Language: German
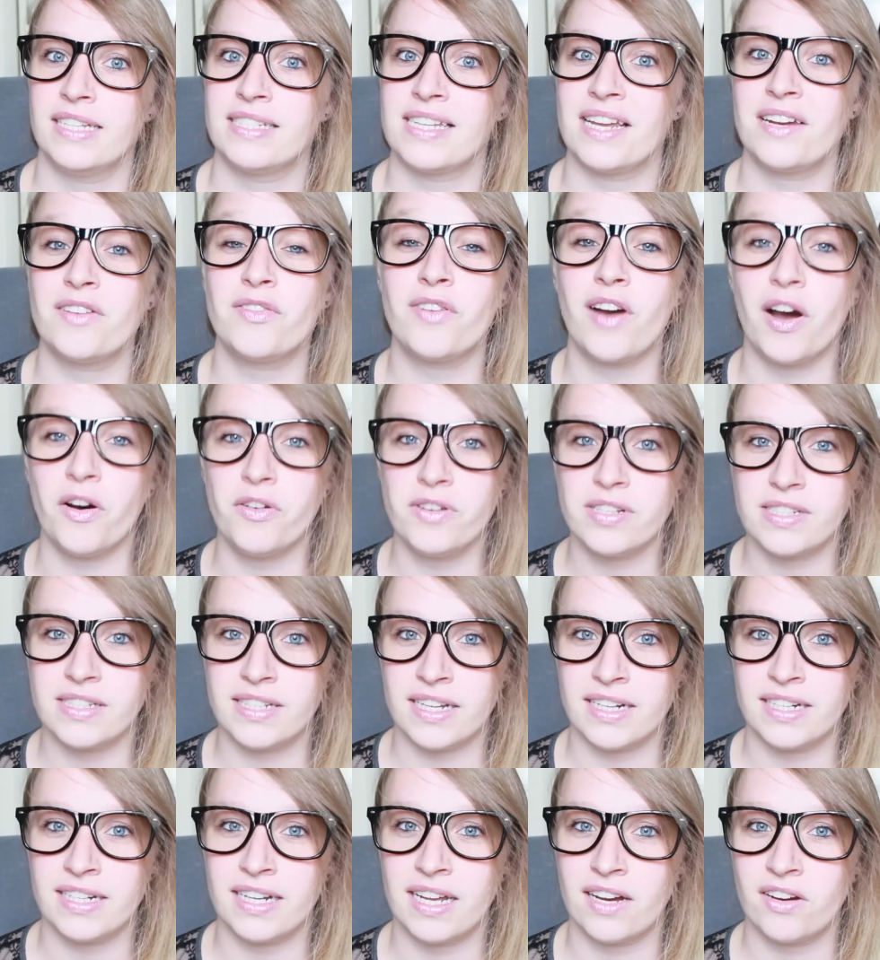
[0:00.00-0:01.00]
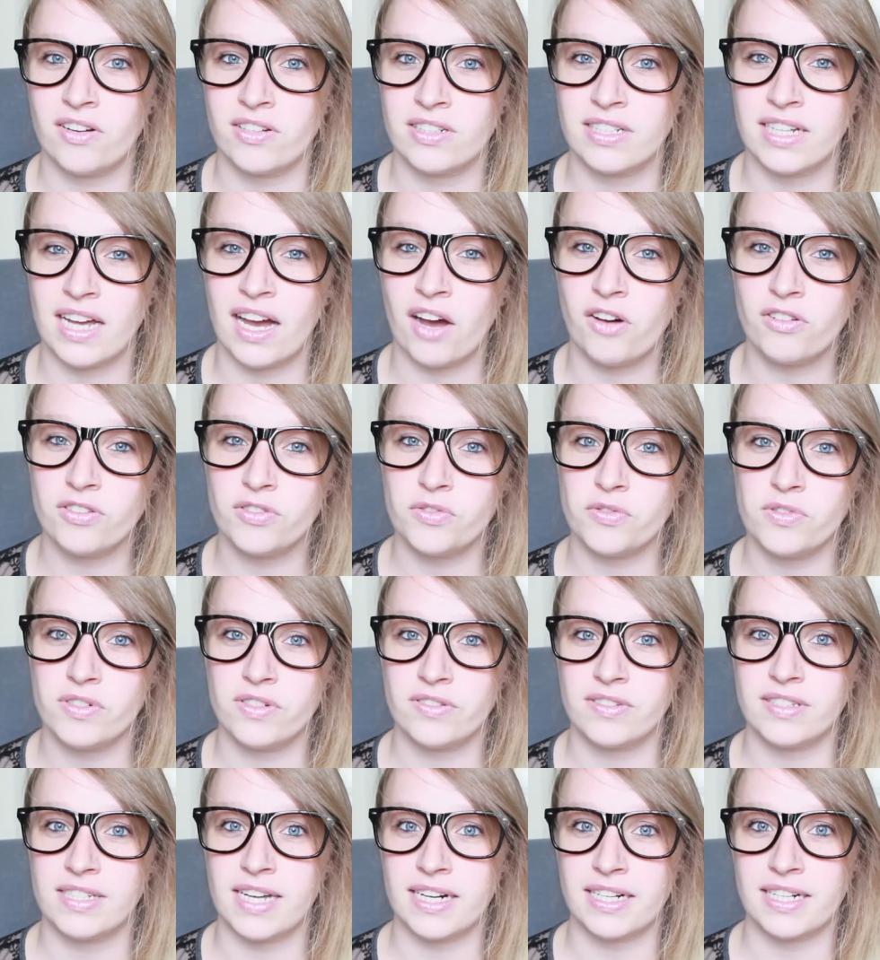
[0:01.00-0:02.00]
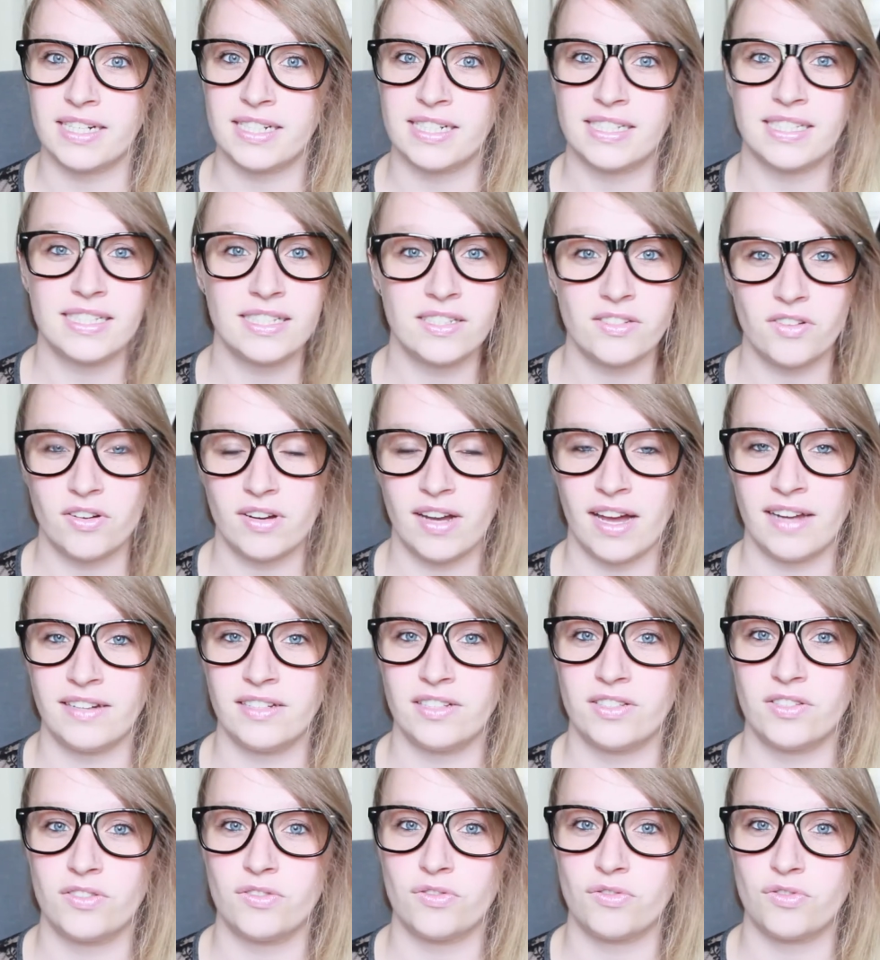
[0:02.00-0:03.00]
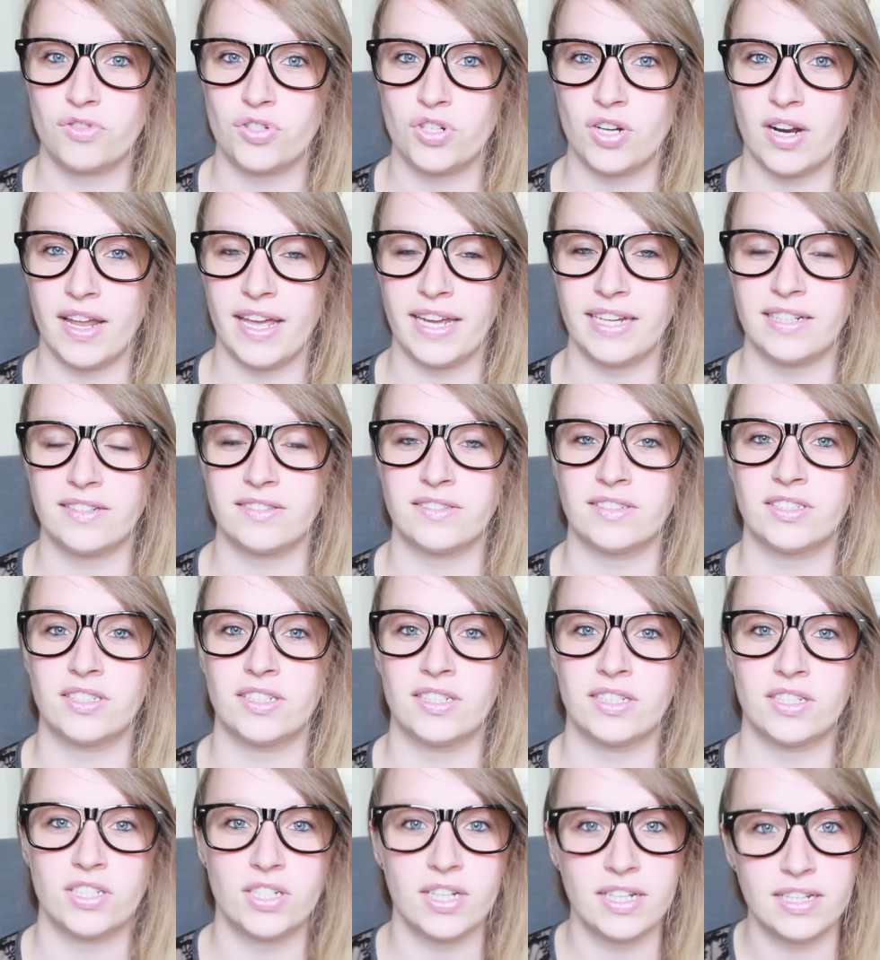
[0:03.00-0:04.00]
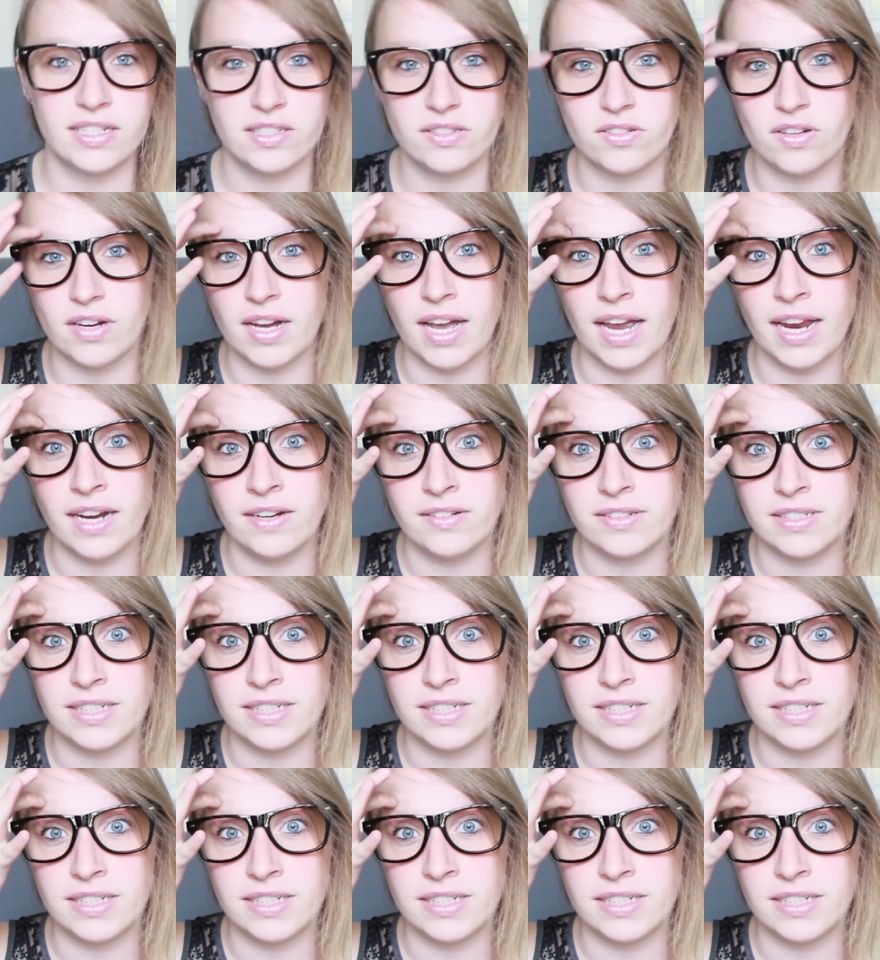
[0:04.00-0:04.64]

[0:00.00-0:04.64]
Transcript: seine Frau es dann daraus rausholte und sagte, das ist doch gar nicht so schlecht und schick es doch ein.